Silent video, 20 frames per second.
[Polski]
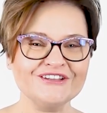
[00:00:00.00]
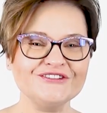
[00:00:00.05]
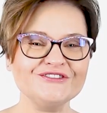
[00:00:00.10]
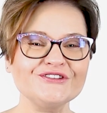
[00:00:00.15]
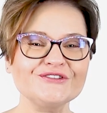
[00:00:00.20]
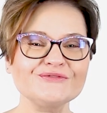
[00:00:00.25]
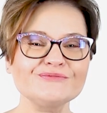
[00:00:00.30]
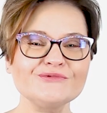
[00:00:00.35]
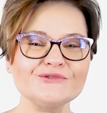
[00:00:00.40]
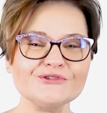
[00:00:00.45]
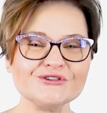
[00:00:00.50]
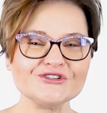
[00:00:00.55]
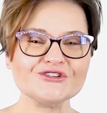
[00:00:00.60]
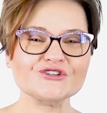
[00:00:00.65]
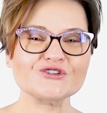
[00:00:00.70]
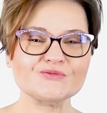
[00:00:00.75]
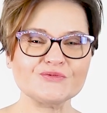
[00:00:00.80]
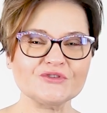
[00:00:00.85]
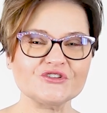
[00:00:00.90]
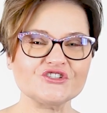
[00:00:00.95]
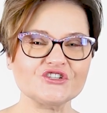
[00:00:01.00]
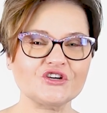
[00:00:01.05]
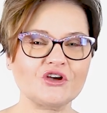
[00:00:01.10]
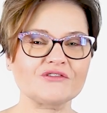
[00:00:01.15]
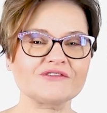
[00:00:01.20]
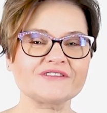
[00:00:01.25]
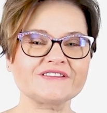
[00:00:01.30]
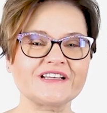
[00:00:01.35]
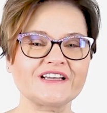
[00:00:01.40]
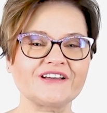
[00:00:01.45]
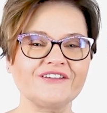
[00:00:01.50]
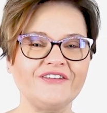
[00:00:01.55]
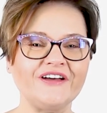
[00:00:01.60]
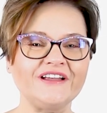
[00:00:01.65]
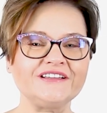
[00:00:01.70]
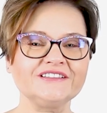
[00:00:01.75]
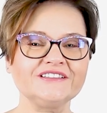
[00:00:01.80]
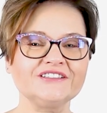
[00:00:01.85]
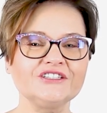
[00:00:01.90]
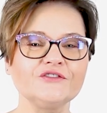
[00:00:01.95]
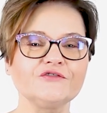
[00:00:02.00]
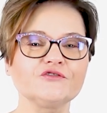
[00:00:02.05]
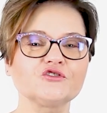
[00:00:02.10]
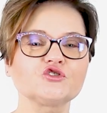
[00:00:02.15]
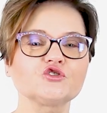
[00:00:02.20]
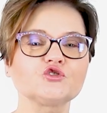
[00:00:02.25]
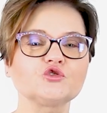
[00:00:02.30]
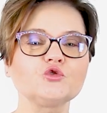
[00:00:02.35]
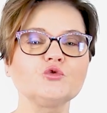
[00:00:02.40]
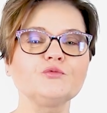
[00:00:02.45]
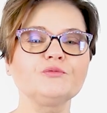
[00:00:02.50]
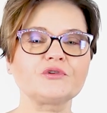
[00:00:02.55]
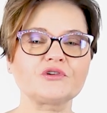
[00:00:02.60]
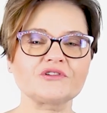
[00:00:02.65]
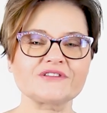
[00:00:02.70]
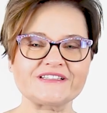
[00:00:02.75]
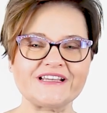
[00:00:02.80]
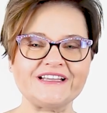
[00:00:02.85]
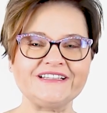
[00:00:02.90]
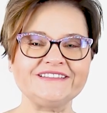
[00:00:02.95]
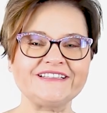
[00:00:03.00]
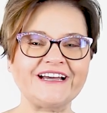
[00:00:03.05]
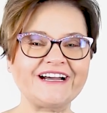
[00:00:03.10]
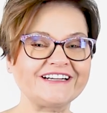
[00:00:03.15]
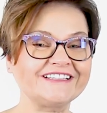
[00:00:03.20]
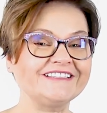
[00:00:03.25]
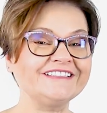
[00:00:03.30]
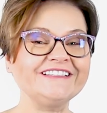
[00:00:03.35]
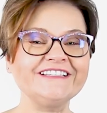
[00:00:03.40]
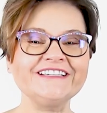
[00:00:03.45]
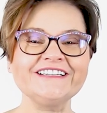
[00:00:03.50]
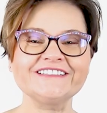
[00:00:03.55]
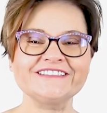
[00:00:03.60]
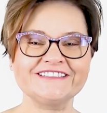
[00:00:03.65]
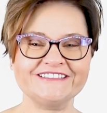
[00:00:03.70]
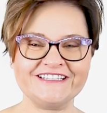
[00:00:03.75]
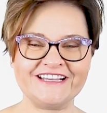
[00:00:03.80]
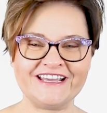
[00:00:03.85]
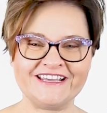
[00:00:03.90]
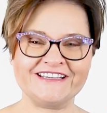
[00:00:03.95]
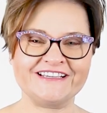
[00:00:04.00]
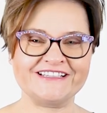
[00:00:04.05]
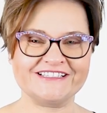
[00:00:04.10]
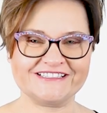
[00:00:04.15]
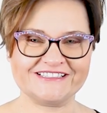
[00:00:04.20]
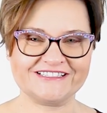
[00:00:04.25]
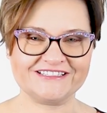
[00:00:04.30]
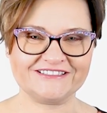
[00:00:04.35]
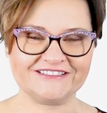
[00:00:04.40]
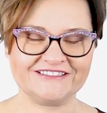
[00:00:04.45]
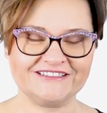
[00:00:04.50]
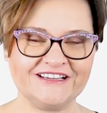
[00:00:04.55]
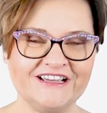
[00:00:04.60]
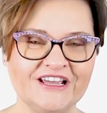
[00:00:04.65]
nie musisz być konsekwentny w 100%, nikt nie jest.